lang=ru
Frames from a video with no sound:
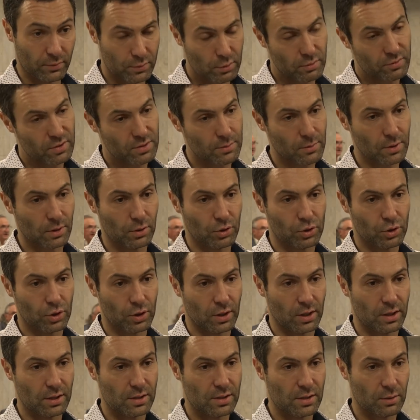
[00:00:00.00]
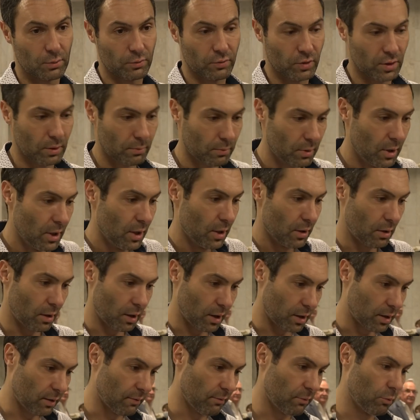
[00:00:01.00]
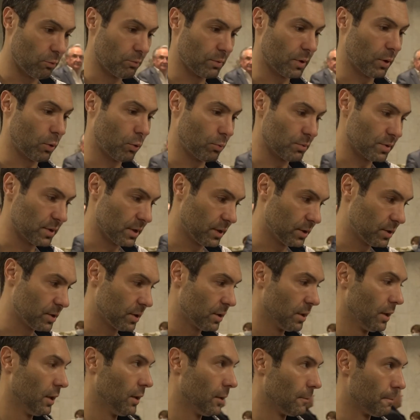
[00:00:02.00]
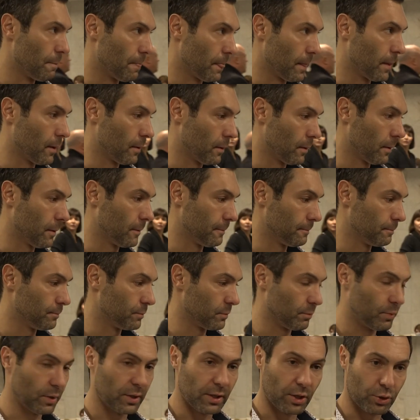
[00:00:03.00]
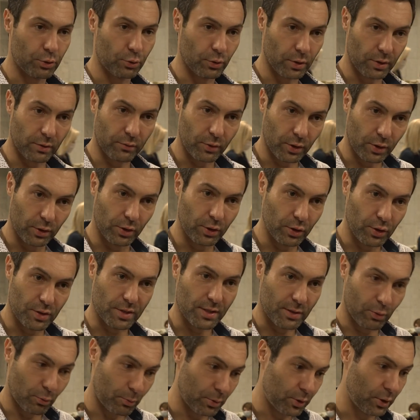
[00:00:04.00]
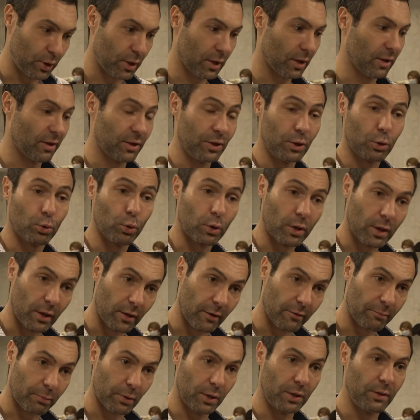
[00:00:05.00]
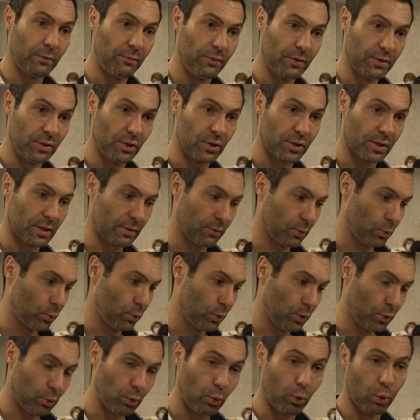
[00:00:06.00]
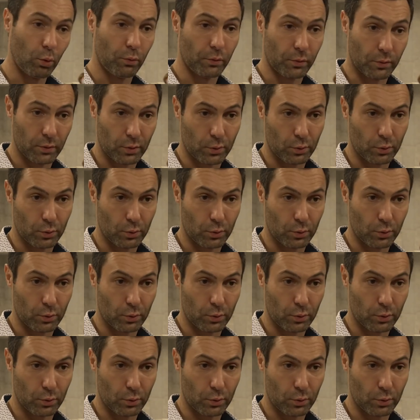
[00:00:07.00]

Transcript: Все семье начинается. Вот в этом родовом таком, знаете, э, передаче вот этого генетического материала, не только в плане физического, но и духовного